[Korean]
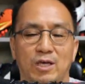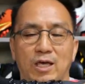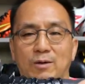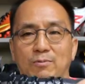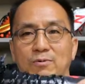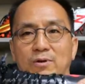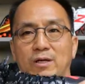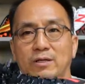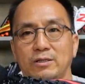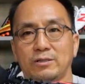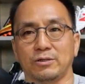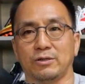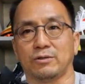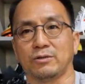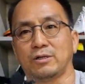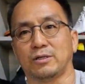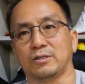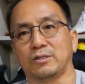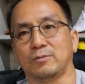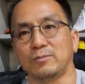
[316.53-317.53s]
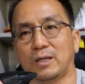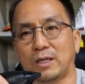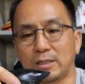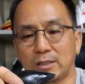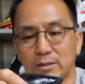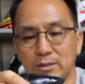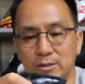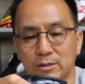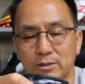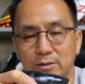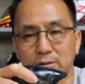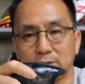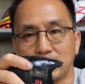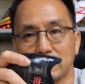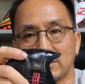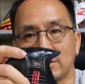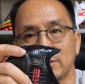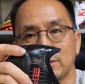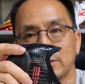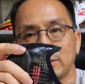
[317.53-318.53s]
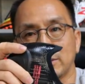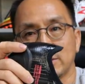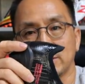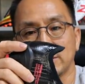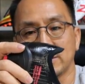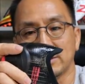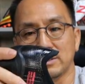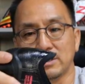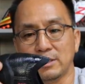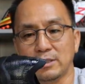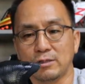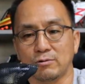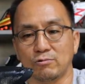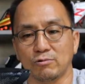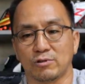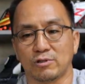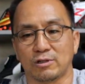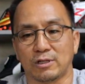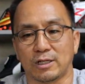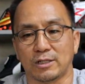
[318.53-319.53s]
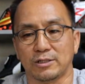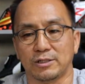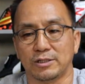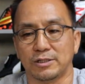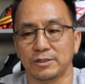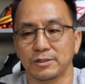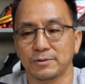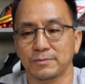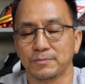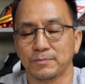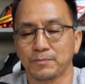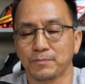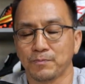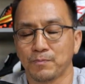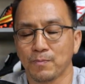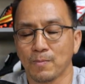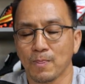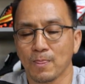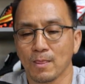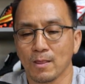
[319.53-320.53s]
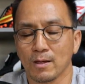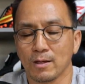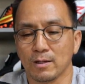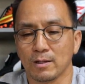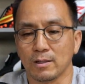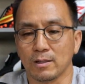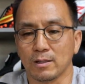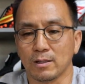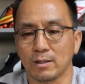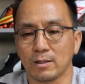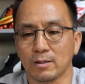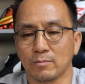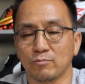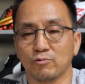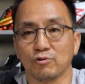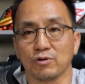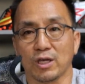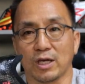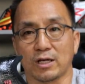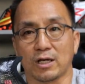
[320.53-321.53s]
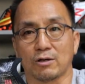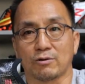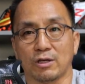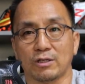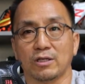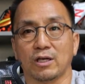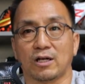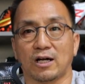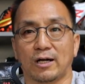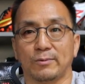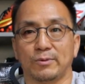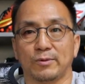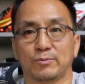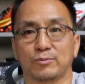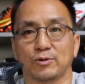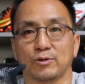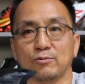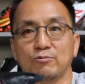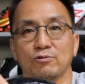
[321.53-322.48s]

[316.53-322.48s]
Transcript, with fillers: 케블라를 섞어서 만들어 놓은 이 울트라는 어, 무게가 굉장히 가볍죠.